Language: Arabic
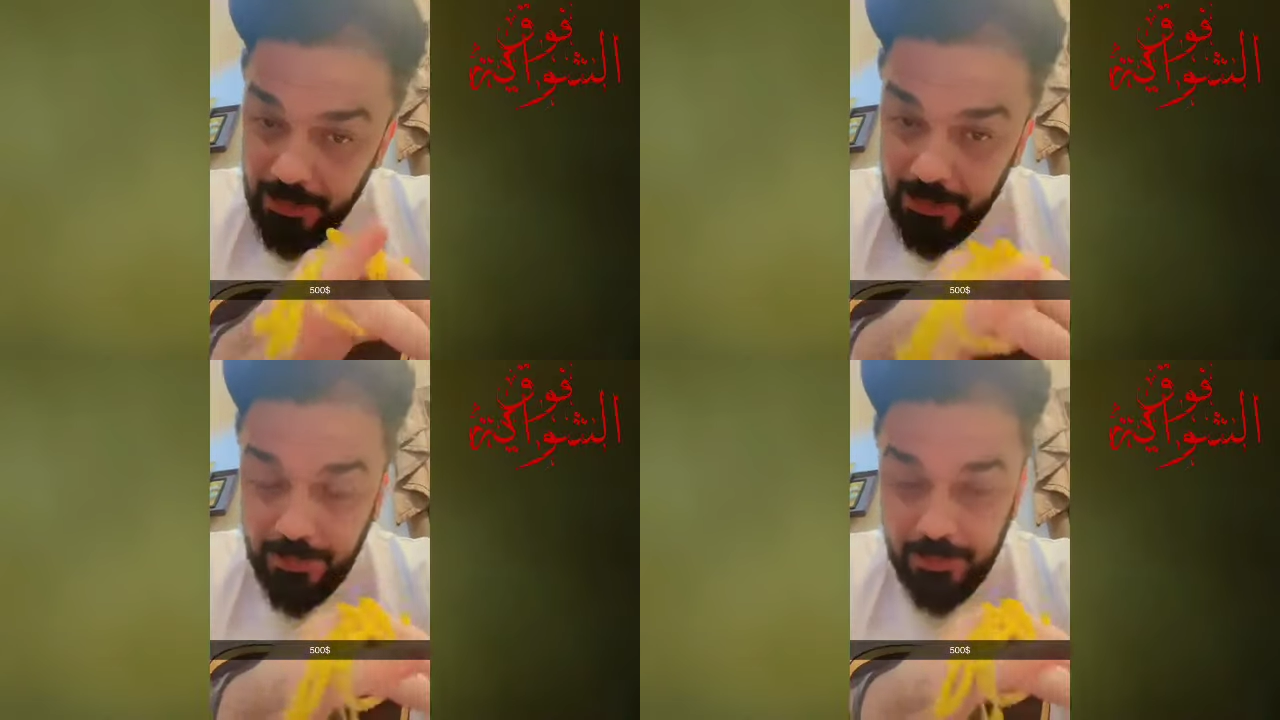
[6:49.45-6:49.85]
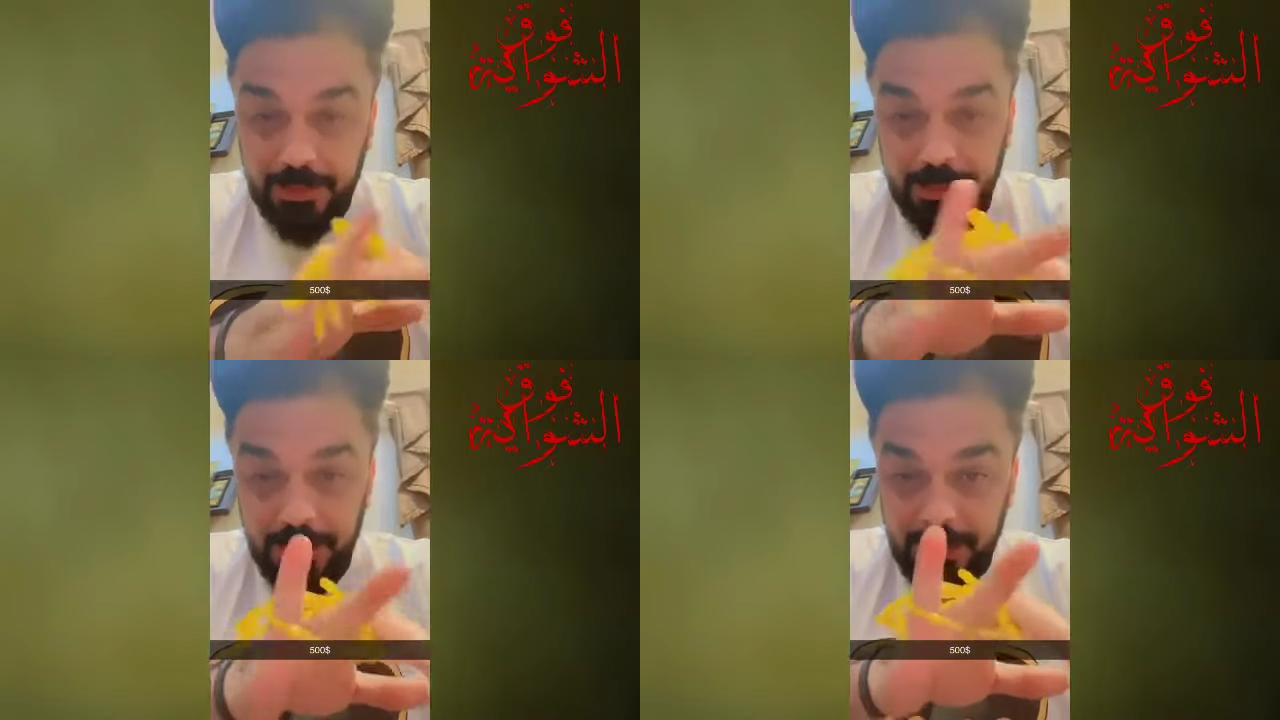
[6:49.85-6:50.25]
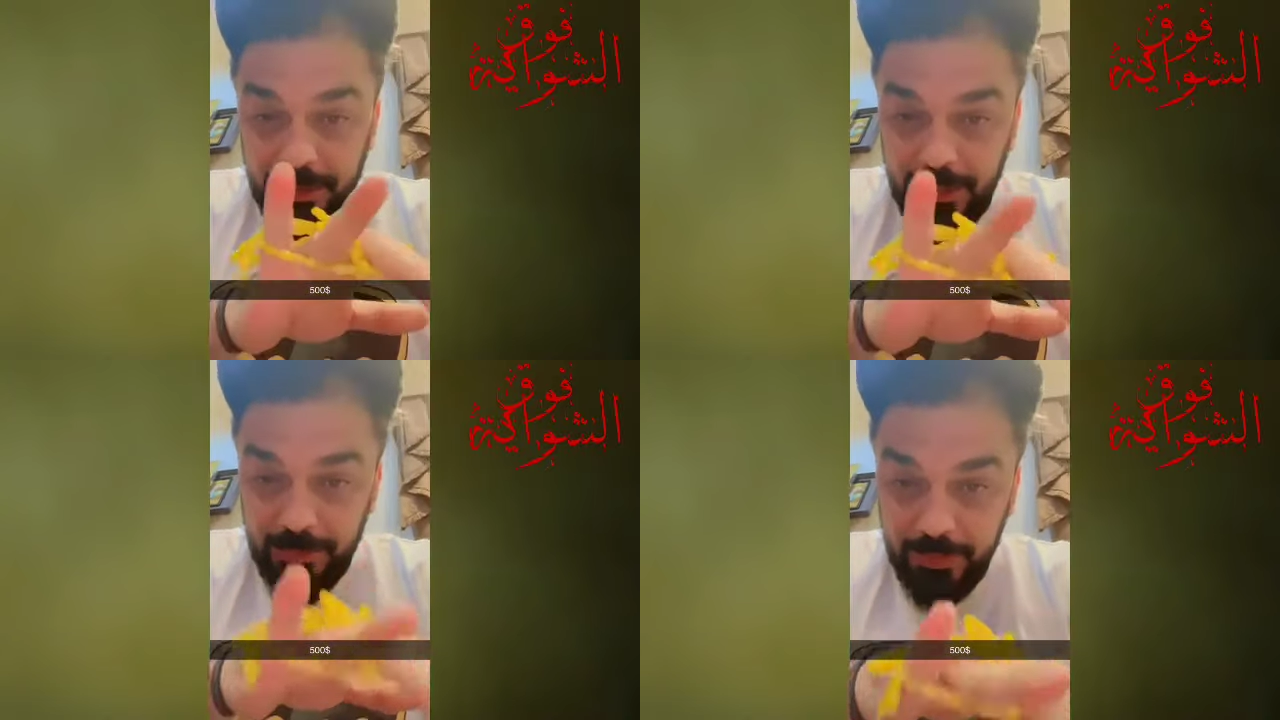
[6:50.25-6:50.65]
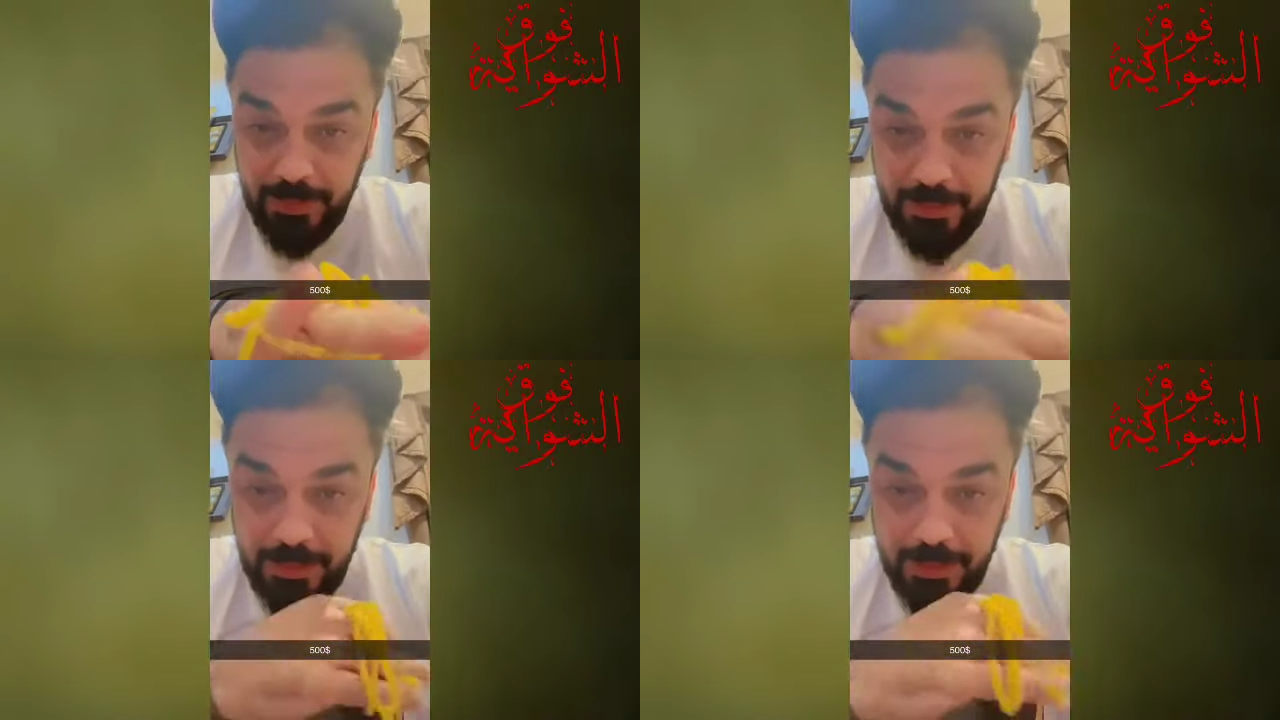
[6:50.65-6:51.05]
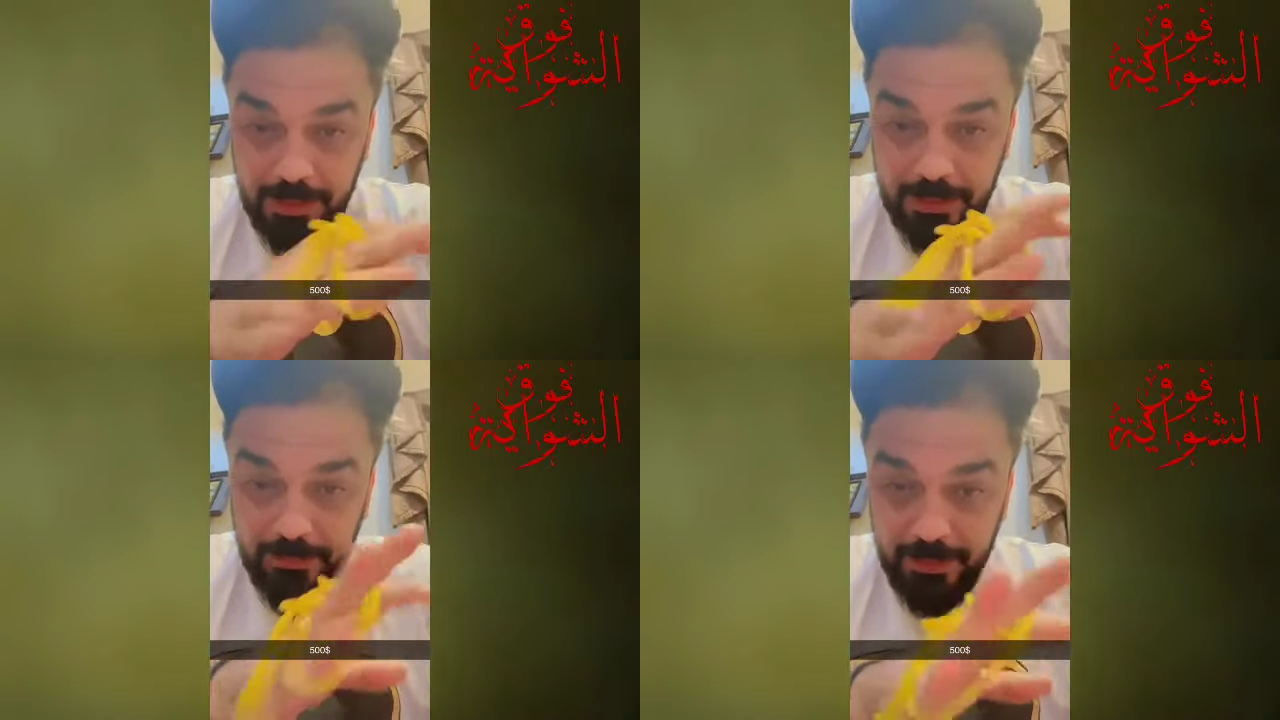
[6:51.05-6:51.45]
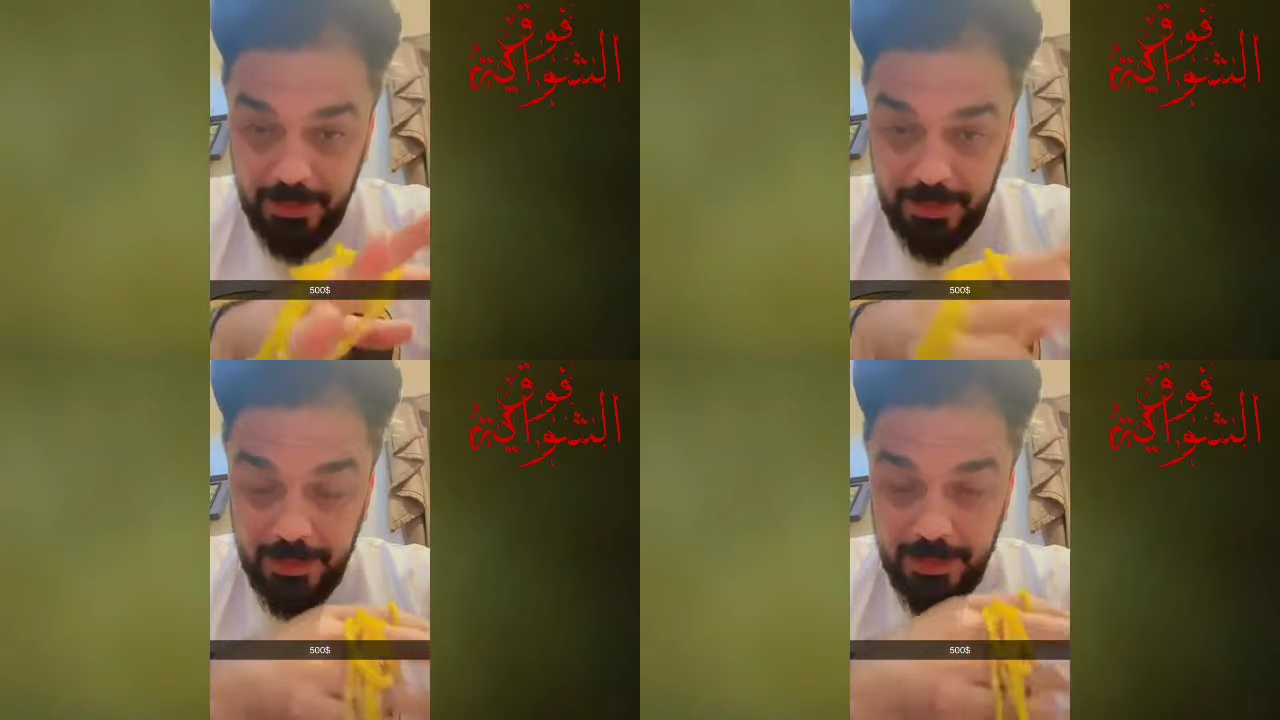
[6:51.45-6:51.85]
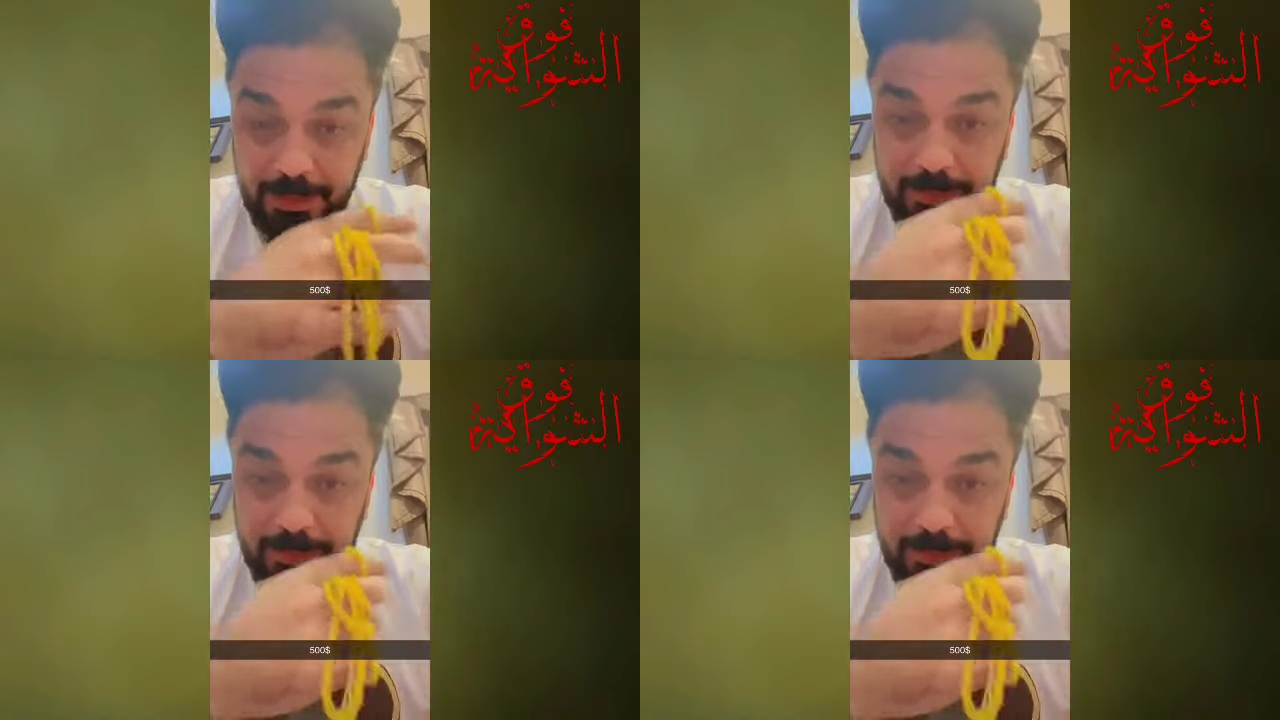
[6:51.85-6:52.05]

عطنا شخصيات فنانات فنانين